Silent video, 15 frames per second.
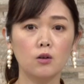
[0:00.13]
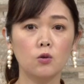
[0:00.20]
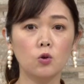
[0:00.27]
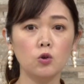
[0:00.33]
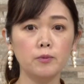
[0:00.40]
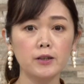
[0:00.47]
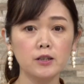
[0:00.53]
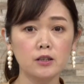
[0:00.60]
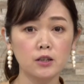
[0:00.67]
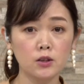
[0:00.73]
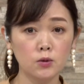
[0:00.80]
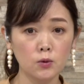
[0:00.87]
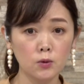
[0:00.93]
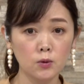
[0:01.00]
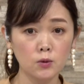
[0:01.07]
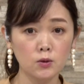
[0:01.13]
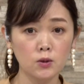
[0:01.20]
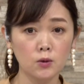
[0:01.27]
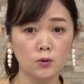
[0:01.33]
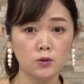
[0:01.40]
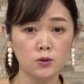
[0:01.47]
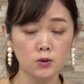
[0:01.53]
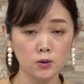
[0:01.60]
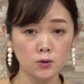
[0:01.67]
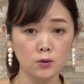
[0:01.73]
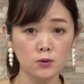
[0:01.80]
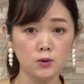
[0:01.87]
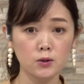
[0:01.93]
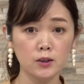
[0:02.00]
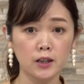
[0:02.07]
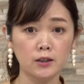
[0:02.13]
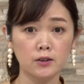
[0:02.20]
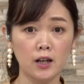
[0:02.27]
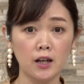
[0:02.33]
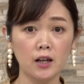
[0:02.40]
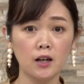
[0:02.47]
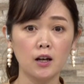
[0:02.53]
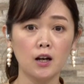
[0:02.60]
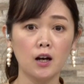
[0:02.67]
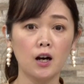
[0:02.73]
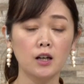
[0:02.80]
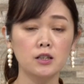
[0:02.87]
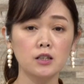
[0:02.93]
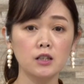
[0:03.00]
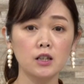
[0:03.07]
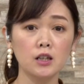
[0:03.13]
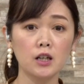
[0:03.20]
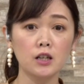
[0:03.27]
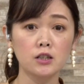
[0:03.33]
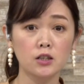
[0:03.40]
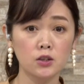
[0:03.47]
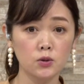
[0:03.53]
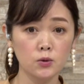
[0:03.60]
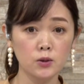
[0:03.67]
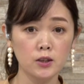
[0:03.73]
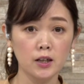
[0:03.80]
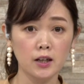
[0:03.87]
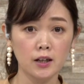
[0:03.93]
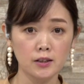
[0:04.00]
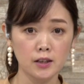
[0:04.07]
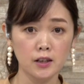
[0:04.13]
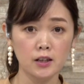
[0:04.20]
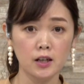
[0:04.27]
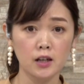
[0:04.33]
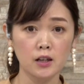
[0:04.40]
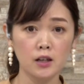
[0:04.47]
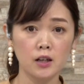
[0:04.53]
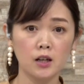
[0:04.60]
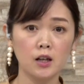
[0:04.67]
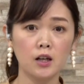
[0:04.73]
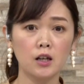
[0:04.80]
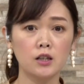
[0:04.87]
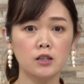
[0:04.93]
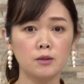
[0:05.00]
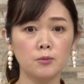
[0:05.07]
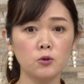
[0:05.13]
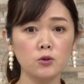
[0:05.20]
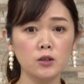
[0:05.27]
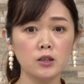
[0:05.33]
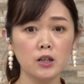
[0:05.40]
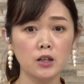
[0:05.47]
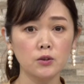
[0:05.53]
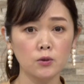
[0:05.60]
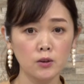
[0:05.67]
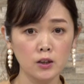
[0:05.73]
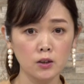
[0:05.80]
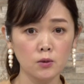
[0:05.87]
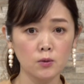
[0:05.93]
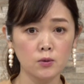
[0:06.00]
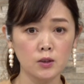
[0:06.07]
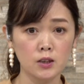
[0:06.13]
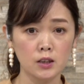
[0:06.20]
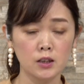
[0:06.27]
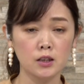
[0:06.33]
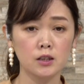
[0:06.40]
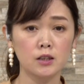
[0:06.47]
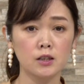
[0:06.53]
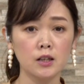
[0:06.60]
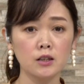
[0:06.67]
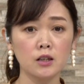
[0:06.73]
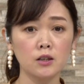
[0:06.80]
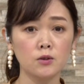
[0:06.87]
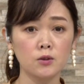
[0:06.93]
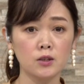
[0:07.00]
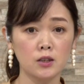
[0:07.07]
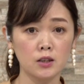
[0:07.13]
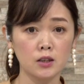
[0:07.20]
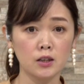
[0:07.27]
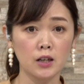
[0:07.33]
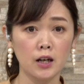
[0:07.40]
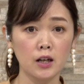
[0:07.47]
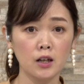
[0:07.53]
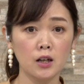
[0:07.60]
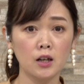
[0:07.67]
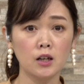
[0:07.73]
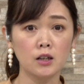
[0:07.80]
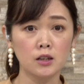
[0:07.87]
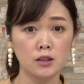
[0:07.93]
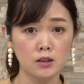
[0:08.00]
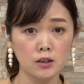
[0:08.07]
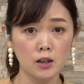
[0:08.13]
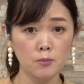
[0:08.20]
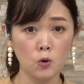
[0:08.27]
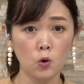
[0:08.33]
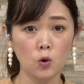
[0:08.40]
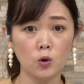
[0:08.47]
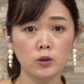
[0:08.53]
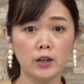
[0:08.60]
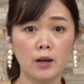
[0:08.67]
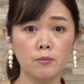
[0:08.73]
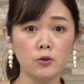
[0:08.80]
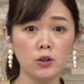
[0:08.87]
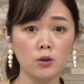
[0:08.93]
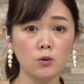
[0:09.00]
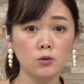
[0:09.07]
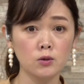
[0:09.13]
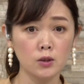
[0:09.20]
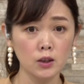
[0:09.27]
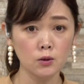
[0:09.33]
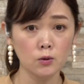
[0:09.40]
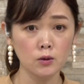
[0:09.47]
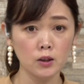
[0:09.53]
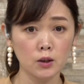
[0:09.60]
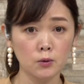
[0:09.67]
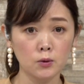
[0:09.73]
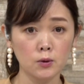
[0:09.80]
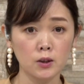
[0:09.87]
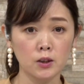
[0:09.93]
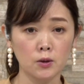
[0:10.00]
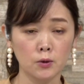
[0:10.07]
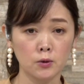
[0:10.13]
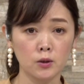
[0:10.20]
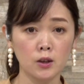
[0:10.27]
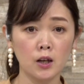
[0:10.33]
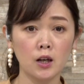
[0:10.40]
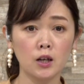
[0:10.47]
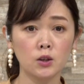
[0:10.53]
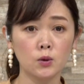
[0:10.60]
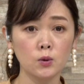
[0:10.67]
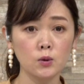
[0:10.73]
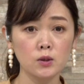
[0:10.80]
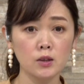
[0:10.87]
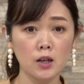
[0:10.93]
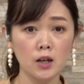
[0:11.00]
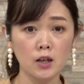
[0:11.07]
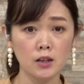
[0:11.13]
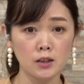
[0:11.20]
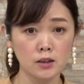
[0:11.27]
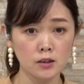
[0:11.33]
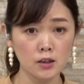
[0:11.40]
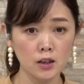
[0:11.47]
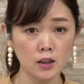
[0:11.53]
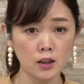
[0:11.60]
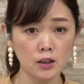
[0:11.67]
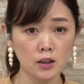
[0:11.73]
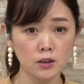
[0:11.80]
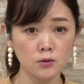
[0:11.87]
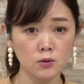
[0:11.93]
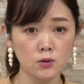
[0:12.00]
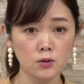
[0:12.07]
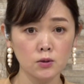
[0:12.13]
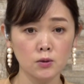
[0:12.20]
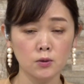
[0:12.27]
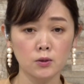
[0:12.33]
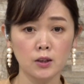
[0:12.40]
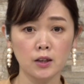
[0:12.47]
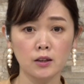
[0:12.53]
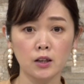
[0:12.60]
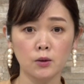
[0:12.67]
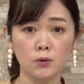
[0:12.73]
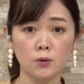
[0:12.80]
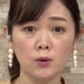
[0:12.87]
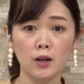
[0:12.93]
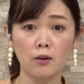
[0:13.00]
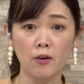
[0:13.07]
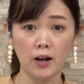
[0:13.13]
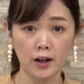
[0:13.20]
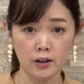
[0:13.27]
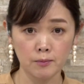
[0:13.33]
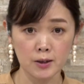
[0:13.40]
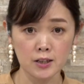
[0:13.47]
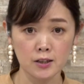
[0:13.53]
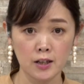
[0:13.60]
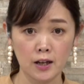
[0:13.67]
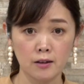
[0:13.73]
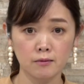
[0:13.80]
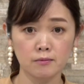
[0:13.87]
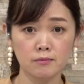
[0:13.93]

神戸市兵庫区の集合住宅で8人が死傷した火災で死亡した4人のうち3人の死因がいずれも煙を吸い込んだことによる急性一酸化炭素中毒だったことが分かりました